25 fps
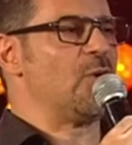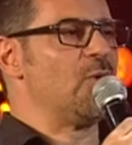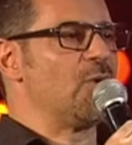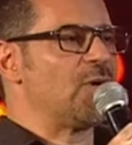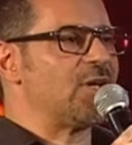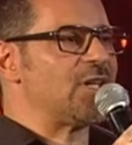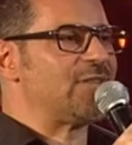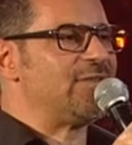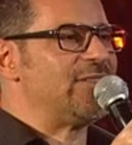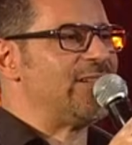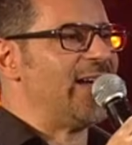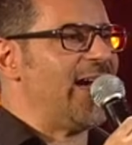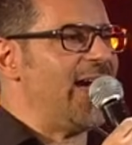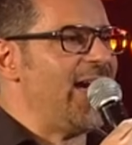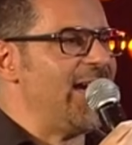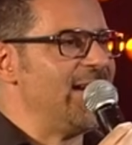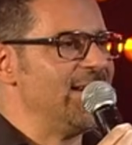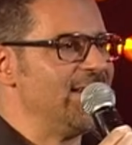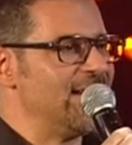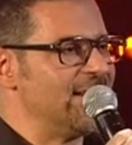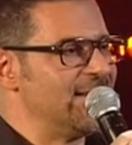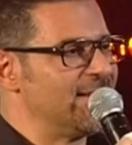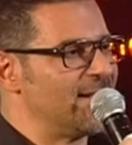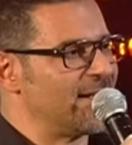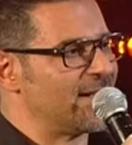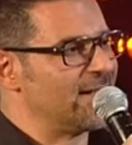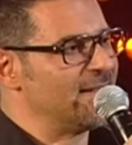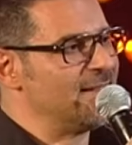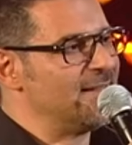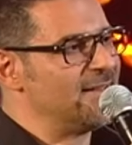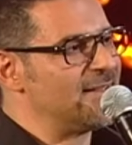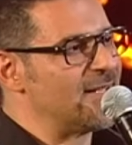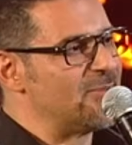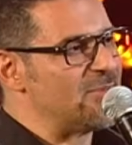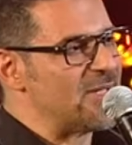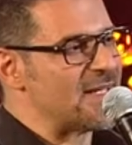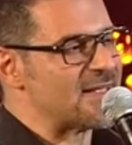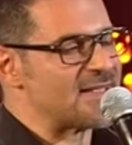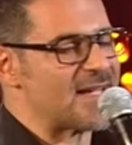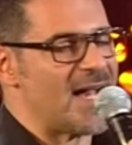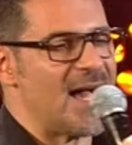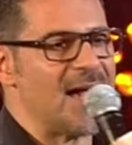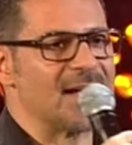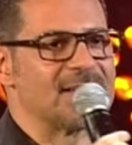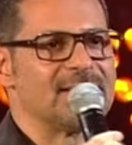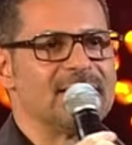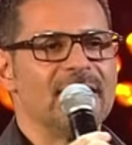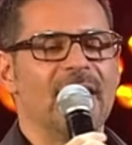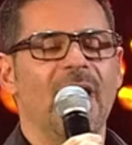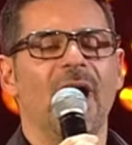höre ich, wie eine Engländerin hinter mir
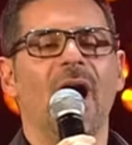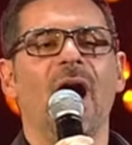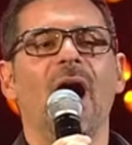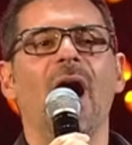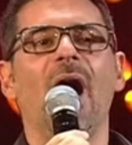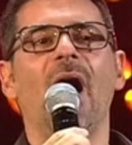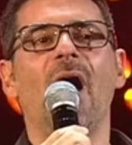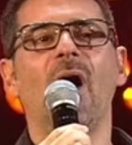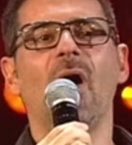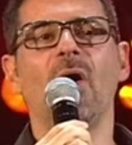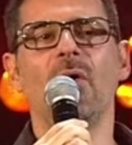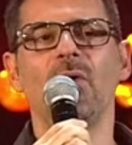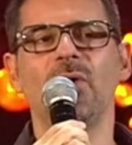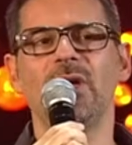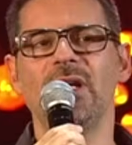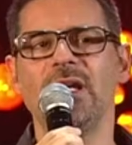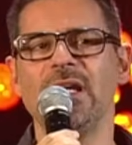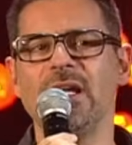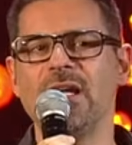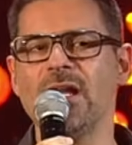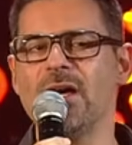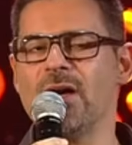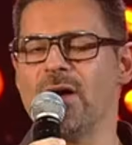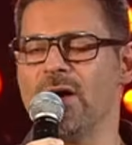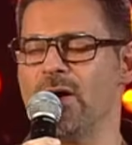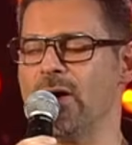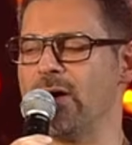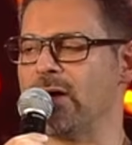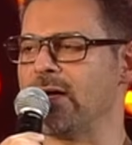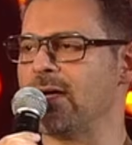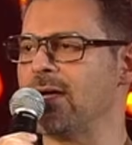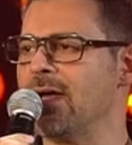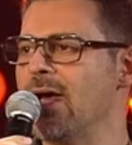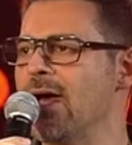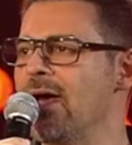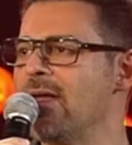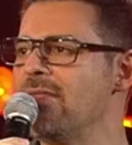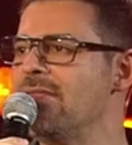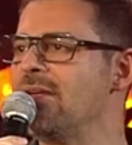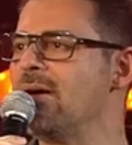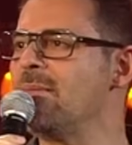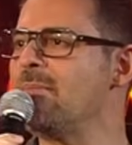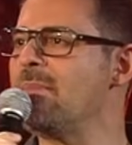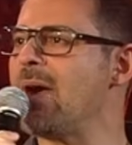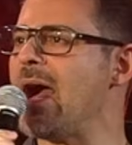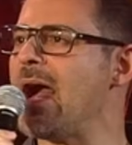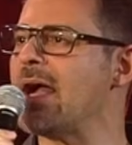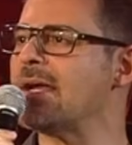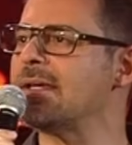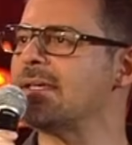sagt, Oh, look, the
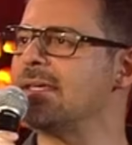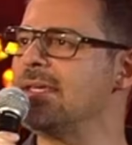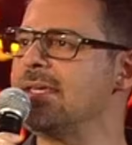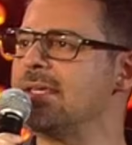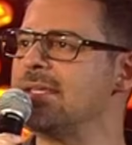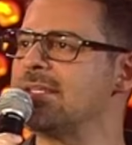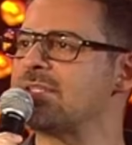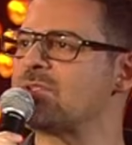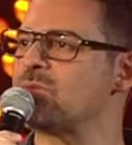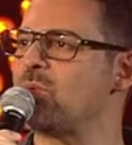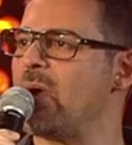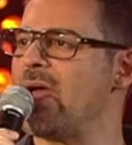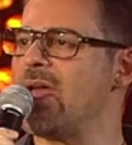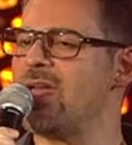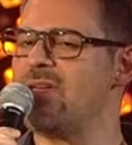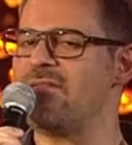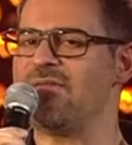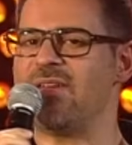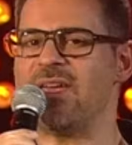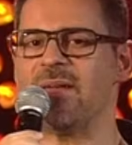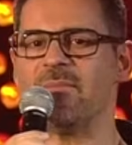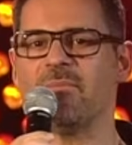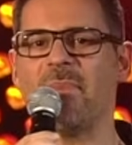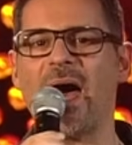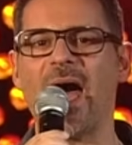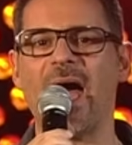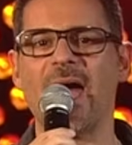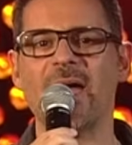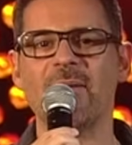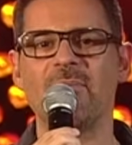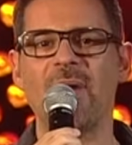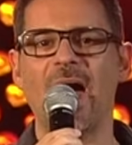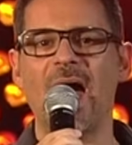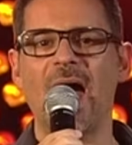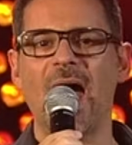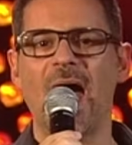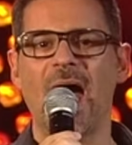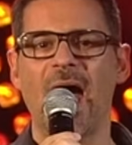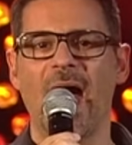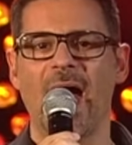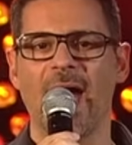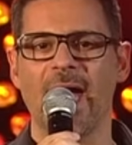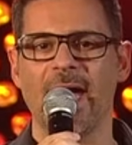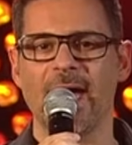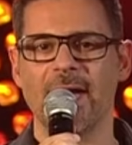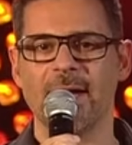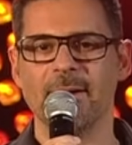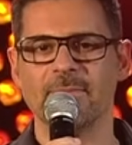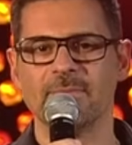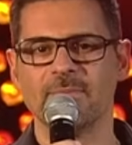monkey's waving
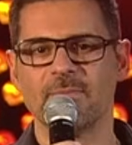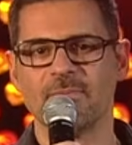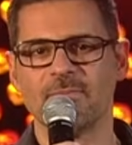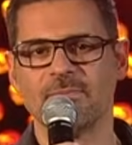bye-bye.